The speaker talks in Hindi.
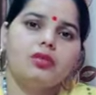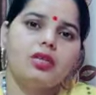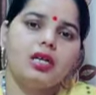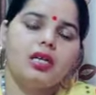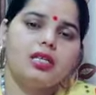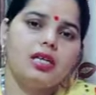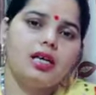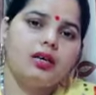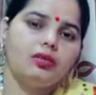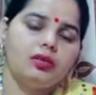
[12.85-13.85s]
उसका
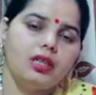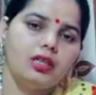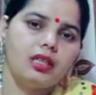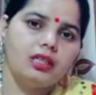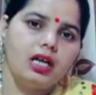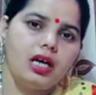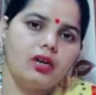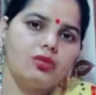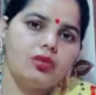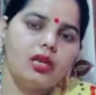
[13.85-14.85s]
नशा उतरता था
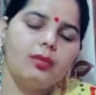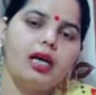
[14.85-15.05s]
और उसके